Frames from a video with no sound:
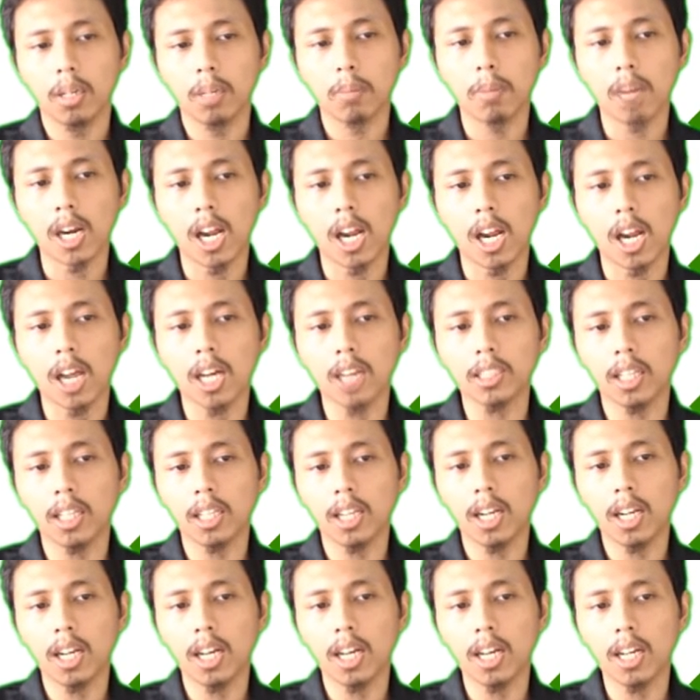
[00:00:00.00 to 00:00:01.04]
Paralaks
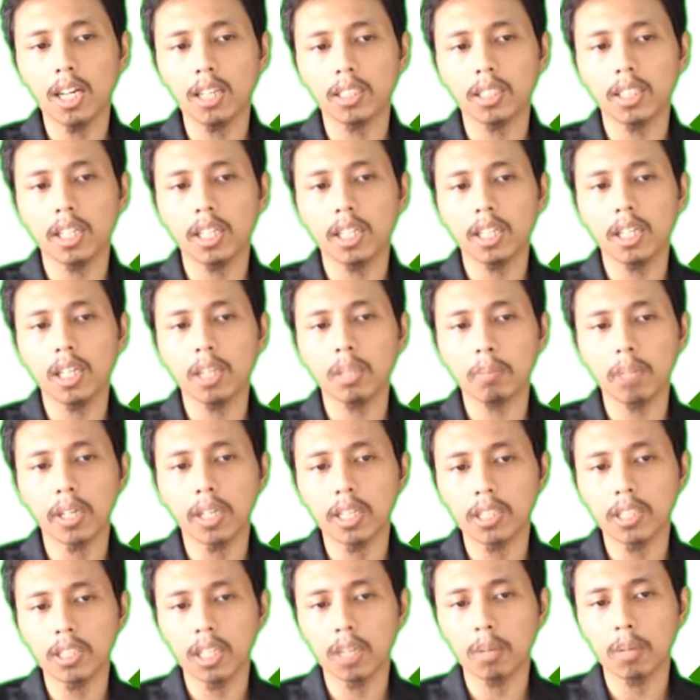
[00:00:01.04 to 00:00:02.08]
adalah sedikit
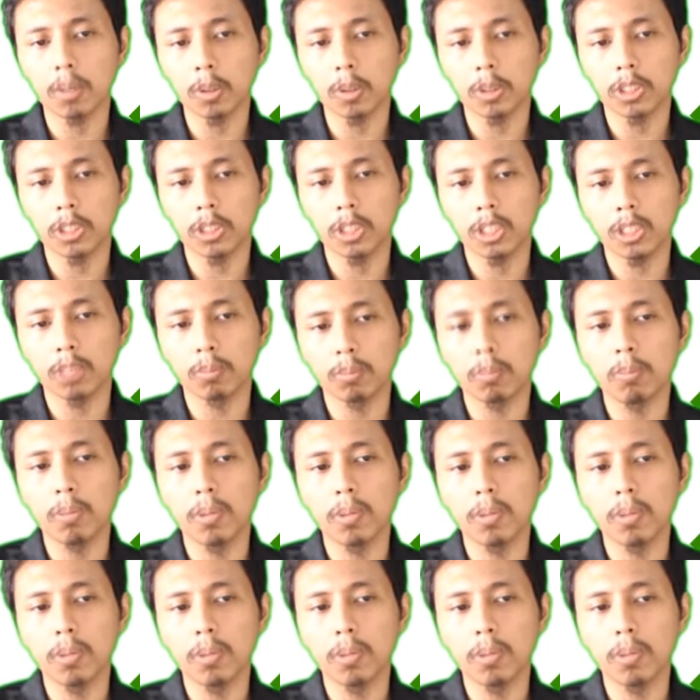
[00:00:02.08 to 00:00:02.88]
pergeseran posisi semua